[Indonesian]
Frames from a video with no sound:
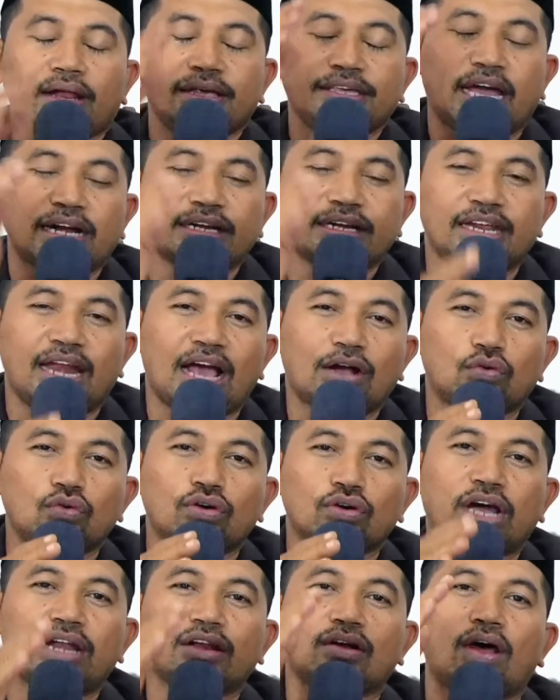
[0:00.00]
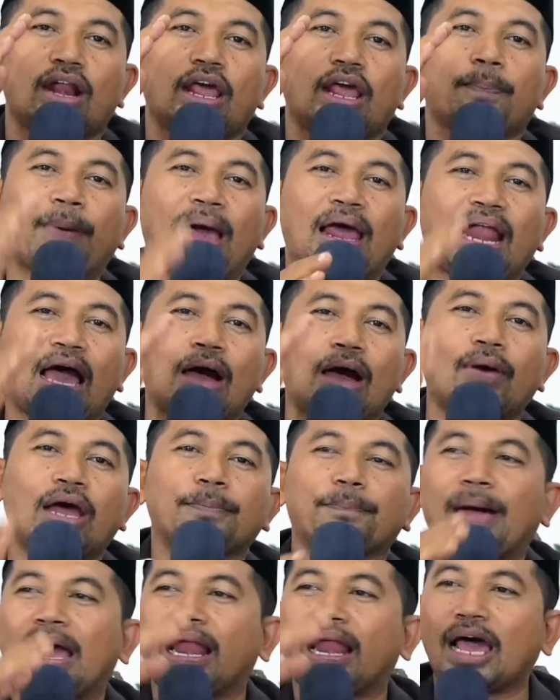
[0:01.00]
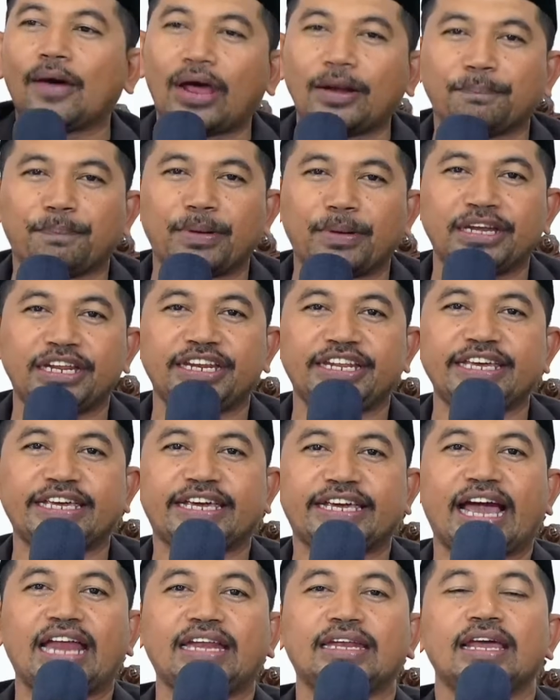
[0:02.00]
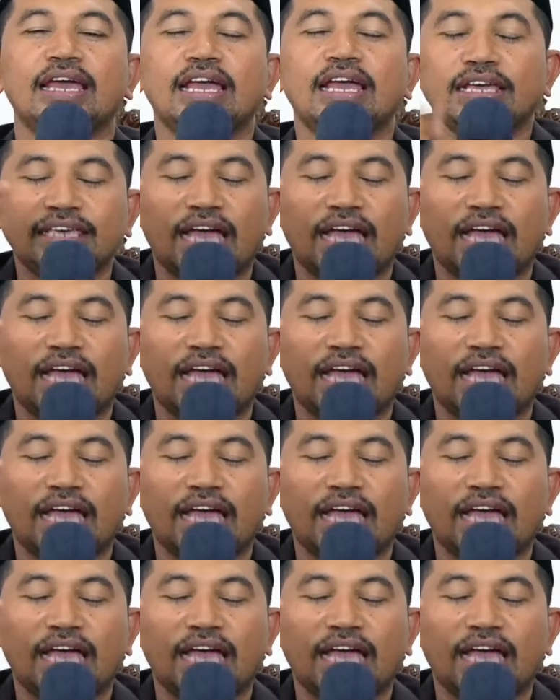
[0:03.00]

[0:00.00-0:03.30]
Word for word: yang dilakukan oleh pahlawan-pahlawan pendidikan,